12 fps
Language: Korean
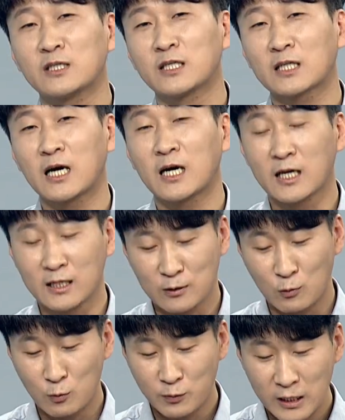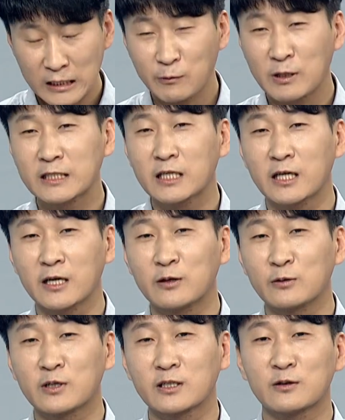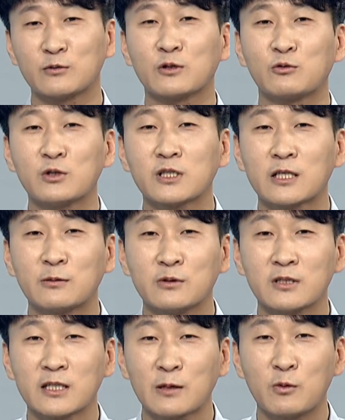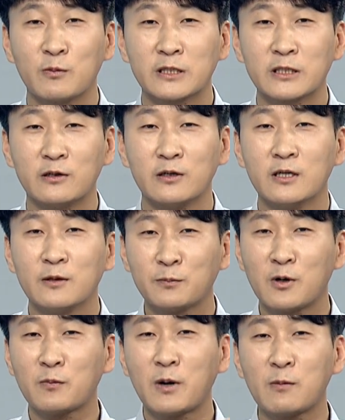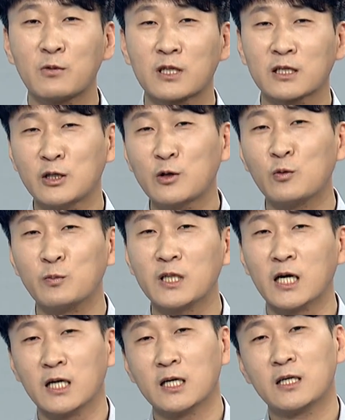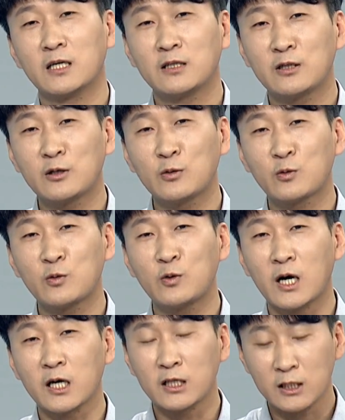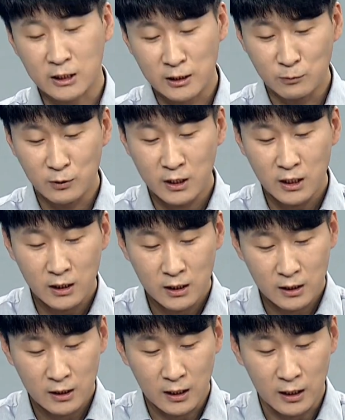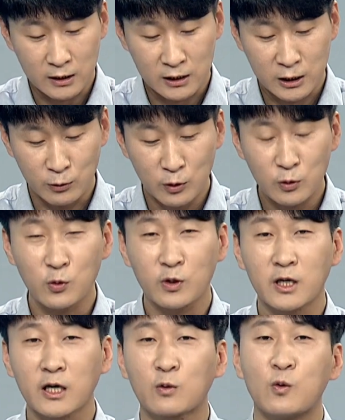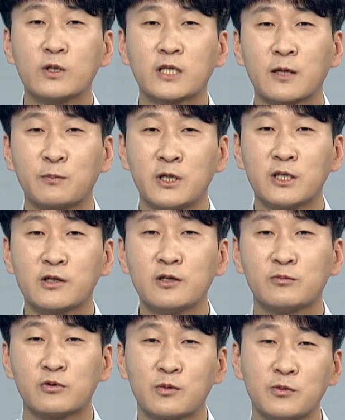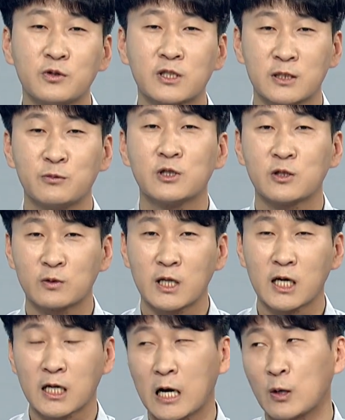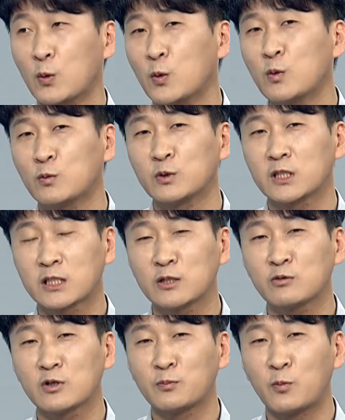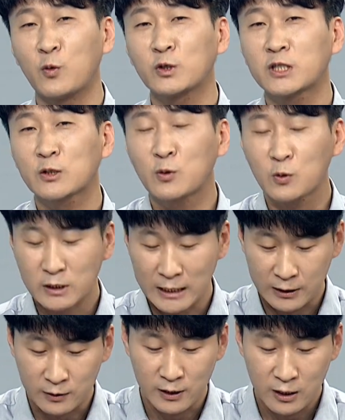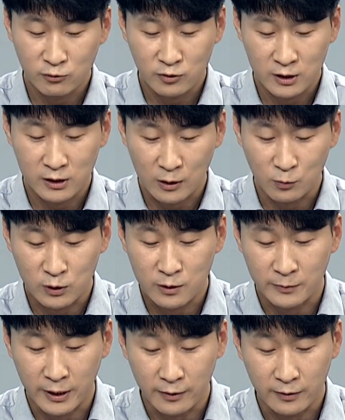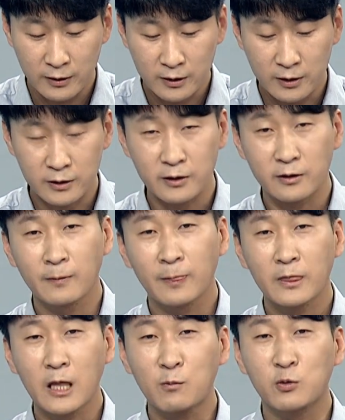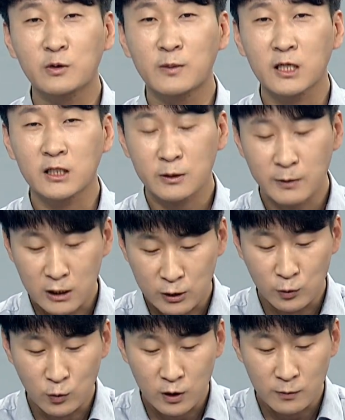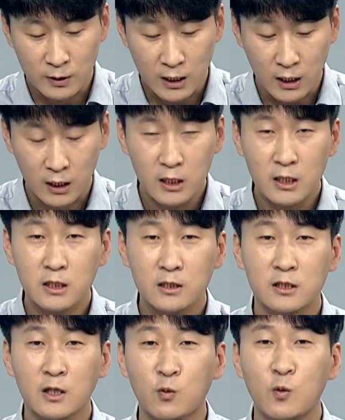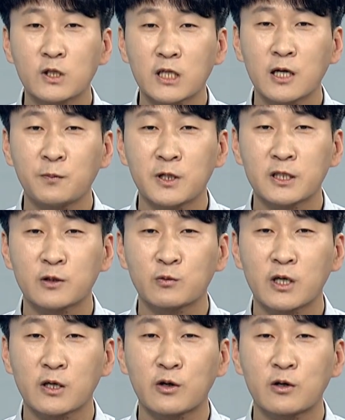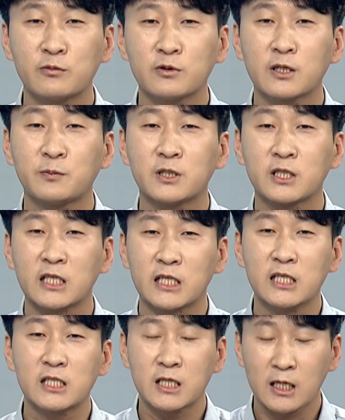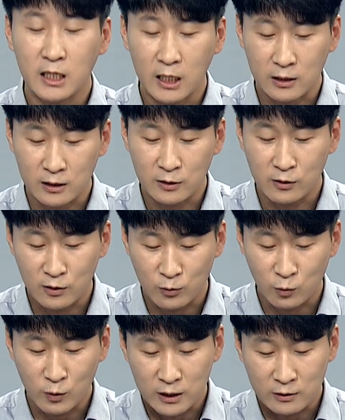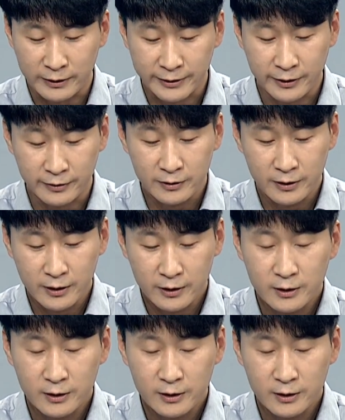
이제 다 오픈했다고 했잖아요. 네. 그래서 우리 구직자분들이 딱 보면서 평가 항목을 딱 띄워놓습니다. 띄워놓고 아 이 질문이 아 지원 동기의 공사의 비전을 물어보는 질문이구나라고 우리 친구들이 보시고 작성을 해주신다고 보시면 돼요. 그래서 딱 보시면 알겠지만 지원 동기입니다. 그런데 공사의 비전과 여러분들의 비전이 일치하게 이런 걸 요구하는 것 같아요.